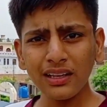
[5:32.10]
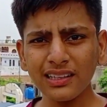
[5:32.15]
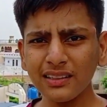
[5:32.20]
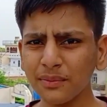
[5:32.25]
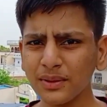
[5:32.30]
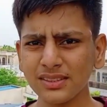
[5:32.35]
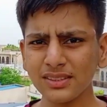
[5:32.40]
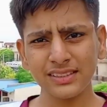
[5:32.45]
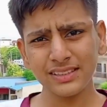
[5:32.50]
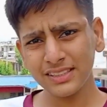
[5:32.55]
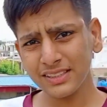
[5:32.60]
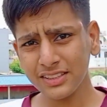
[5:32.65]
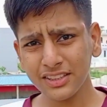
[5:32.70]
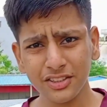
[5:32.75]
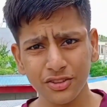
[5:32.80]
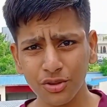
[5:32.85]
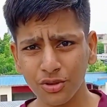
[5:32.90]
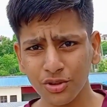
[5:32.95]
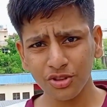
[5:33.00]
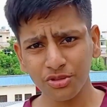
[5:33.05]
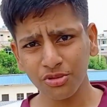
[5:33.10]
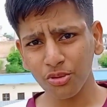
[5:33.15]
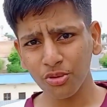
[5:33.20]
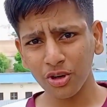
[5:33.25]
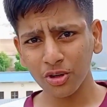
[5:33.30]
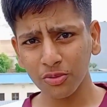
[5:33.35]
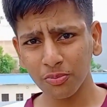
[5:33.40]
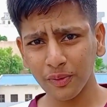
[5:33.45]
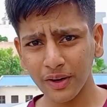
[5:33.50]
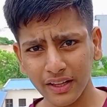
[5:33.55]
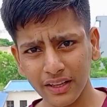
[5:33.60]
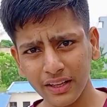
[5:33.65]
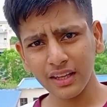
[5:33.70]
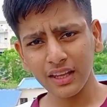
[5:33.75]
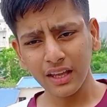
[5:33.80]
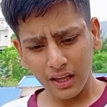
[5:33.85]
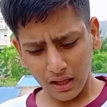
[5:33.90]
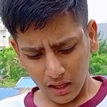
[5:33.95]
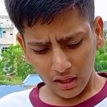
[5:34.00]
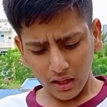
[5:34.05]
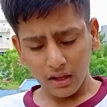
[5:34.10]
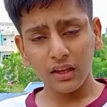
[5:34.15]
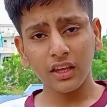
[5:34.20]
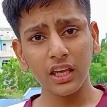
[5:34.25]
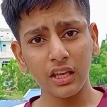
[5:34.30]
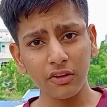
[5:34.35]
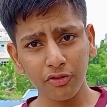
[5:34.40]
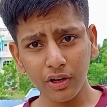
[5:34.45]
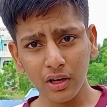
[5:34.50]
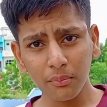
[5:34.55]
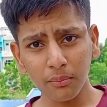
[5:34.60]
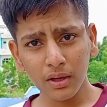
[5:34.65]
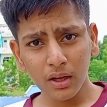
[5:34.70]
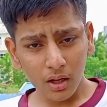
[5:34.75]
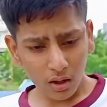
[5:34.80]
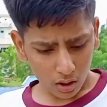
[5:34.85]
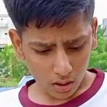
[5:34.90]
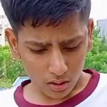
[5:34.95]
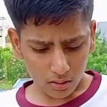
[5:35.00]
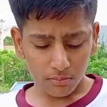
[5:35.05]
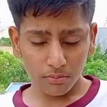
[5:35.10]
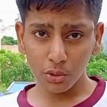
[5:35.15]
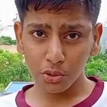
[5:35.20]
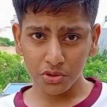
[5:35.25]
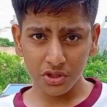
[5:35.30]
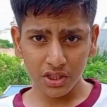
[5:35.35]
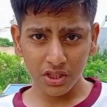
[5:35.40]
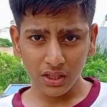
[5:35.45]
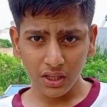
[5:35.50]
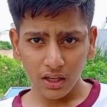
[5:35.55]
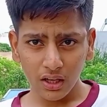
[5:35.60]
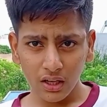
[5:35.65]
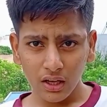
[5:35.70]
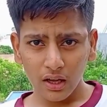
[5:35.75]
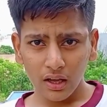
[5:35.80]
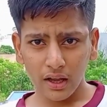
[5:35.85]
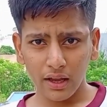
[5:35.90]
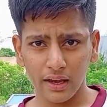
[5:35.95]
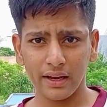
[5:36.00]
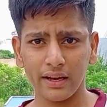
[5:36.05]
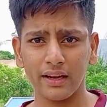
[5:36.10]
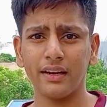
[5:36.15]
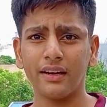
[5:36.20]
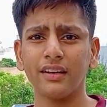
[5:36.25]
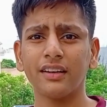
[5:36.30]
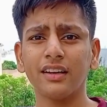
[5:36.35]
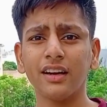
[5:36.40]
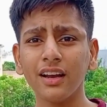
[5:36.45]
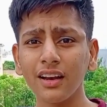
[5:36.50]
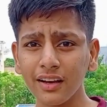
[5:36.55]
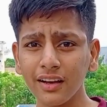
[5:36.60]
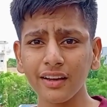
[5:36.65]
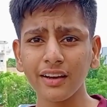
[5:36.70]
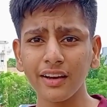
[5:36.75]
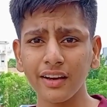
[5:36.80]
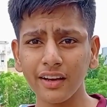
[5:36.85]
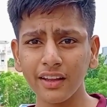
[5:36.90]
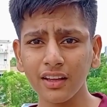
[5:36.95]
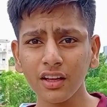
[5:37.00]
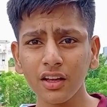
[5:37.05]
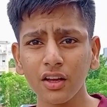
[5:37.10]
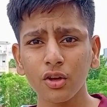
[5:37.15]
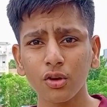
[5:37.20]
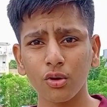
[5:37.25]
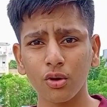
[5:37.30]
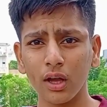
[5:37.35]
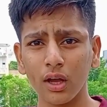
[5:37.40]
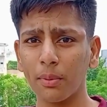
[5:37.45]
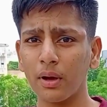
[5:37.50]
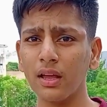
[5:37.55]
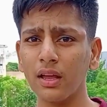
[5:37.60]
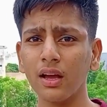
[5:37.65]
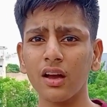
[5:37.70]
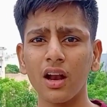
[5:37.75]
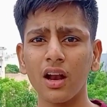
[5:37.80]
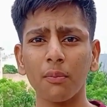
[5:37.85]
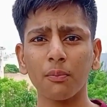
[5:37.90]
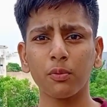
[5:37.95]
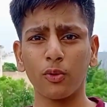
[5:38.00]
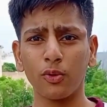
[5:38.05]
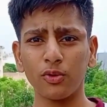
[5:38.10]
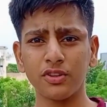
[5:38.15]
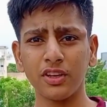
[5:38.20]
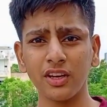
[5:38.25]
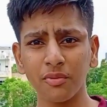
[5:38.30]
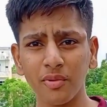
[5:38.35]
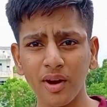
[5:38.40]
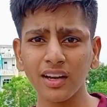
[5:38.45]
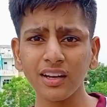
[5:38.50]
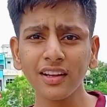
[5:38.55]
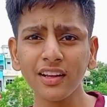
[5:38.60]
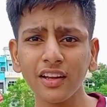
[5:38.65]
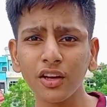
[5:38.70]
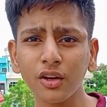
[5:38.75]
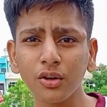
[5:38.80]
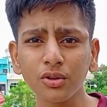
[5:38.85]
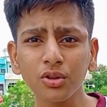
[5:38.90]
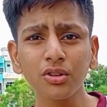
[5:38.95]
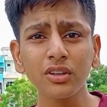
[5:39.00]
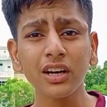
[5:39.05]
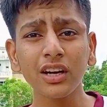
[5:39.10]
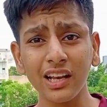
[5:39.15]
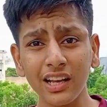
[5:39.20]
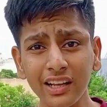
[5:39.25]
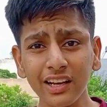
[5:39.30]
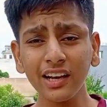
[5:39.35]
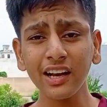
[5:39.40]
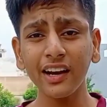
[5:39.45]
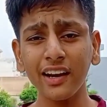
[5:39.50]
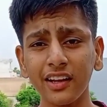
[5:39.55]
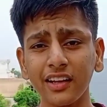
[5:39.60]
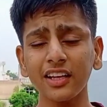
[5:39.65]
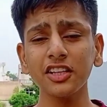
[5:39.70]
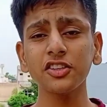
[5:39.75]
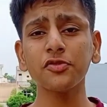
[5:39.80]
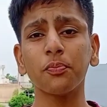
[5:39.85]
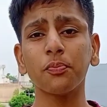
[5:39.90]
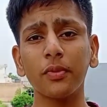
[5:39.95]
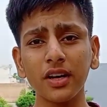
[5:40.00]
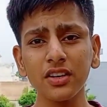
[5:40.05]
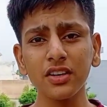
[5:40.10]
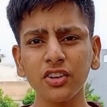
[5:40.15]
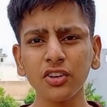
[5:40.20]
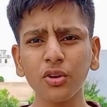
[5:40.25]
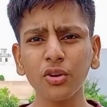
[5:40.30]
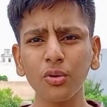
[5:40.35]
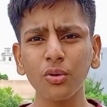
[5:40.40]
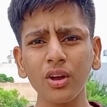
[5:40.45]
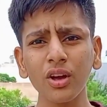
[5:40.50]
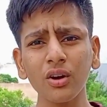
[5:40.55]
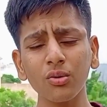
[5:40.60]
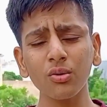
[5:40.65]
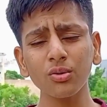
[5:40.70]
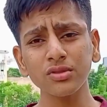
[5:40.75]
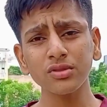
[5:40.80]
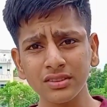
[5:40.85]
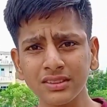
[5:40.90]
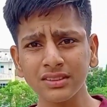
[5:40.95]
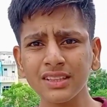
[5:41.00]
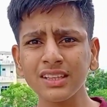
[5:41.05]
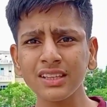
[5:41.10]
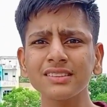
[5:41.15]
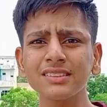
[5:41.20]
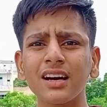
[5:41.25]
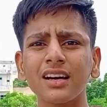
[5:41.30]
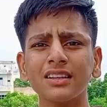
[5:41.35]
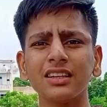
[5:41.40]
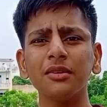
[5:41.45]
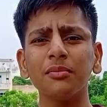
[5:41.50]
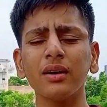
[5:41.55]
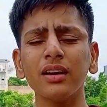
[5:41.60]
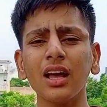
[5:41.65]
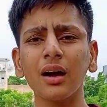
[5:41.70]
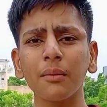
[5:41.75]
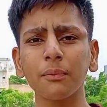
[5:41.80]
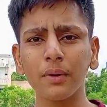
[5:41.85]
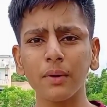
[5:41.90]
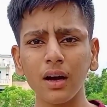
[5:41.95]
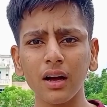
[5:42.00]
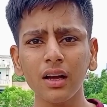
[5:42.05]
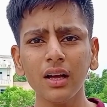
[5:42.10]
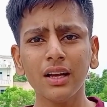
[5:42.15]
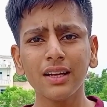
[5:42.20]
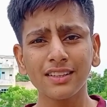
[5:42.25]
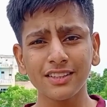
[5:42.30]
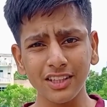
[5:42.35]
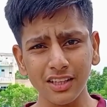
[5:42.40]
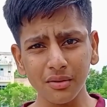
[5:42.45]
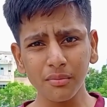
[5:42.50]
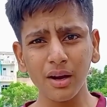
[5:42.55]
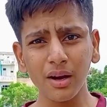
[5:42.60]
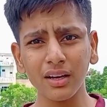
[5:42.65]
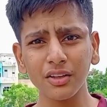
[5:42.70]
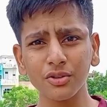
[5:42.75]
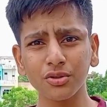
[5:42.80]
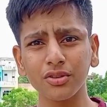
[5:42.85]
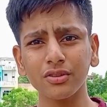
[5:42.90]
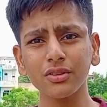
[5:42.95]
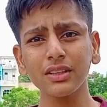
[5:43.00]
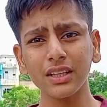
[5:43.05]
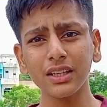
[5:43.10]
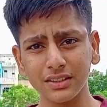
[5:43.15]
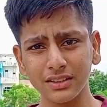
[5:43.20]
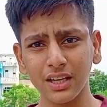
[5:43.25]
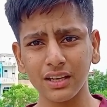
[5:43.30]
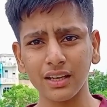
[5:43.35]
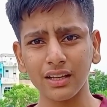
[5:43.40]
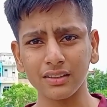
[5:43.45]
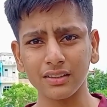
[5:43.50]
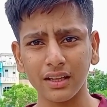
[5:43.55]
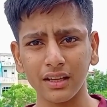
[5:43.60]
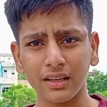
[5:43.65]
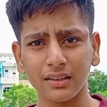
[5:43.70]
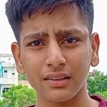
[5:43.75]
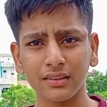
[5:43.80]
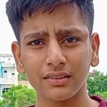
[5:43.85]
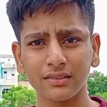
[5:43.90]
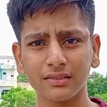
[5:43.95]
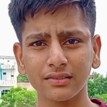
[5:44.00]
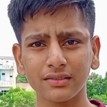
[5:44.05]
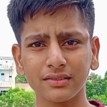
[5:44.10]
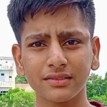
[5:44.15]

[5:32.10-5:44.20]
मेनली बस तीन चीज़ों की ज़रूरत पड़ेगी की फ्रेमिंग म्यूज़िक एंड कलर ग्रेडिंग क्योंकि भाई अगर आप कोई सिनेमैटिक ले रहे हो तो कलर ग्रेडिंग इज़ मस्ट क्योंकि उसके साथ ही भाई आपका सिनेमैटिक शॉट अच्छा लगता है